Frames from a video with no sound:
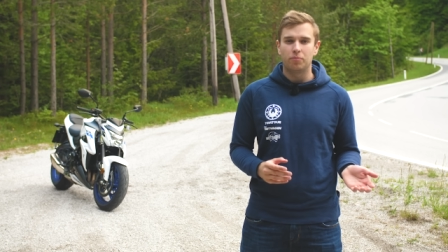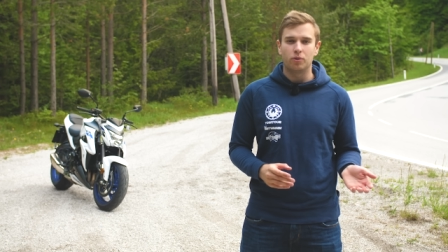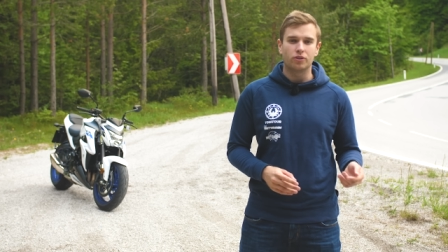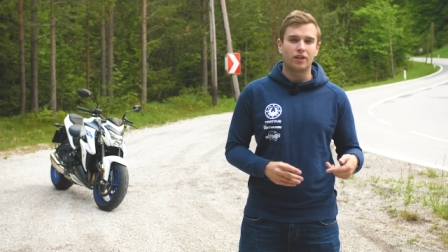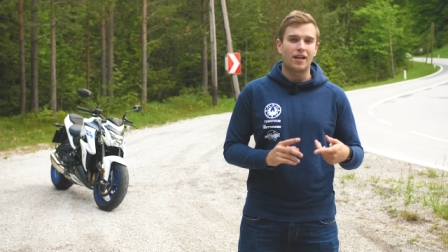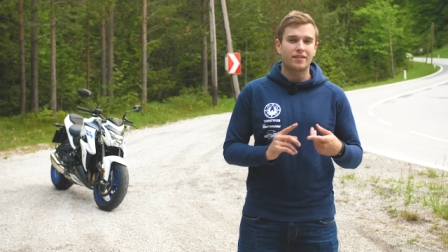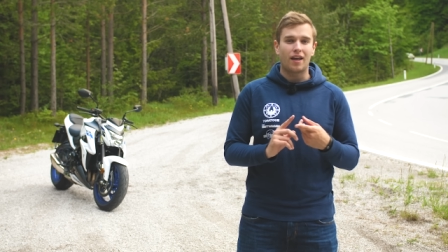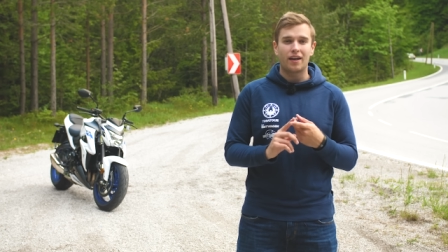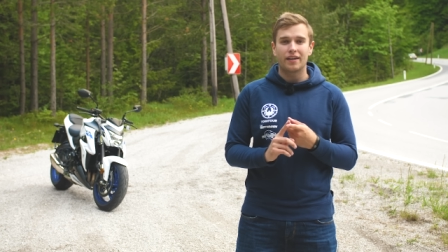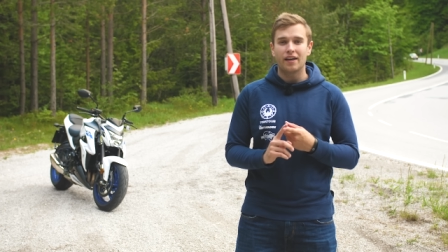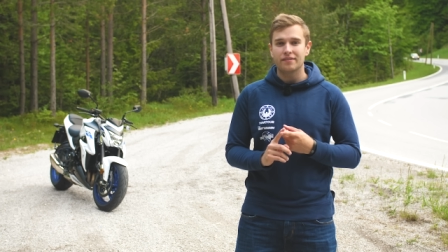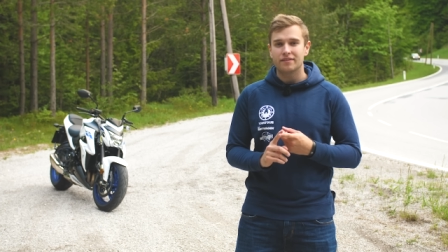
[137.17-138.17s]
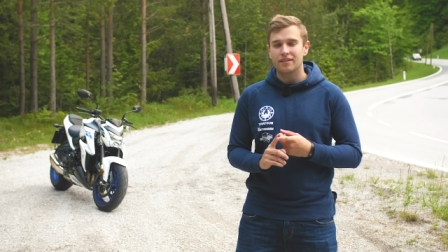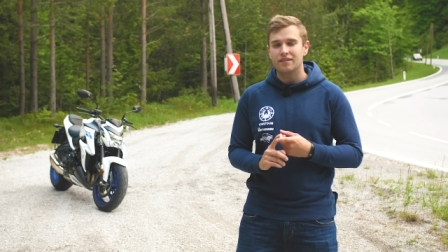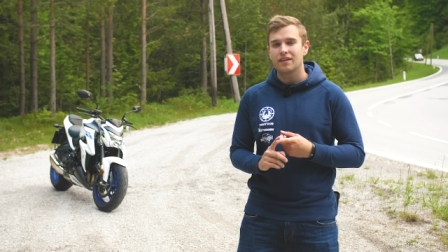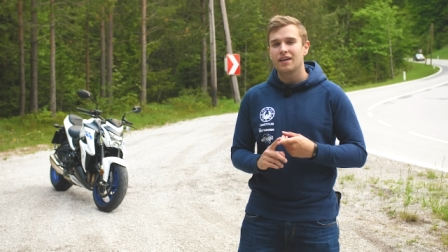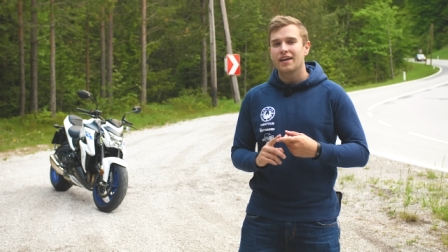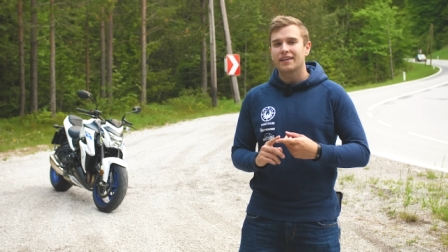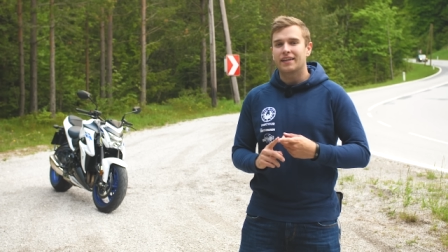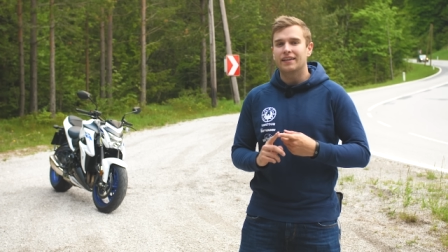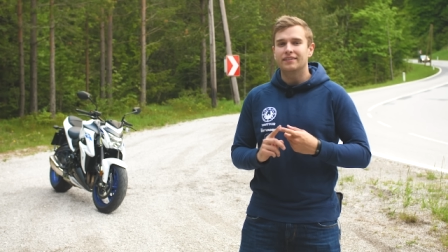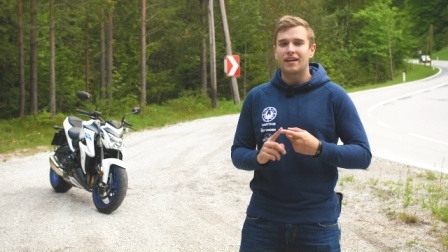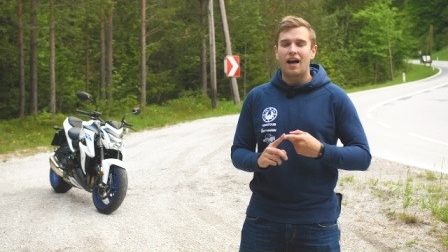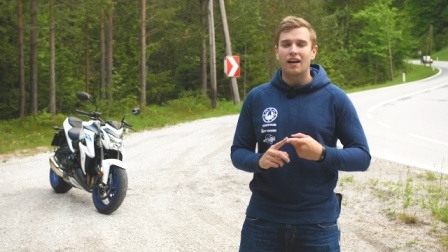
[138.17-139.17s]
Punkte. Als allererstes
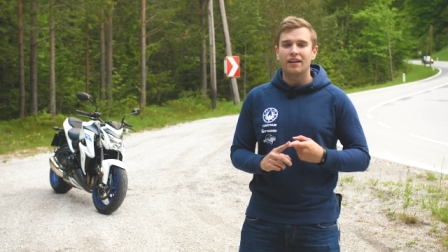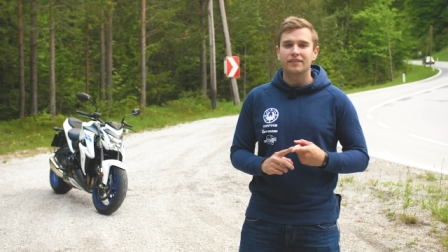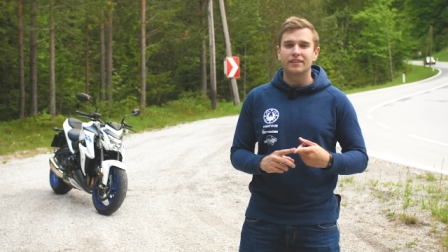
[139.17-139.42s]
kennt ihr alle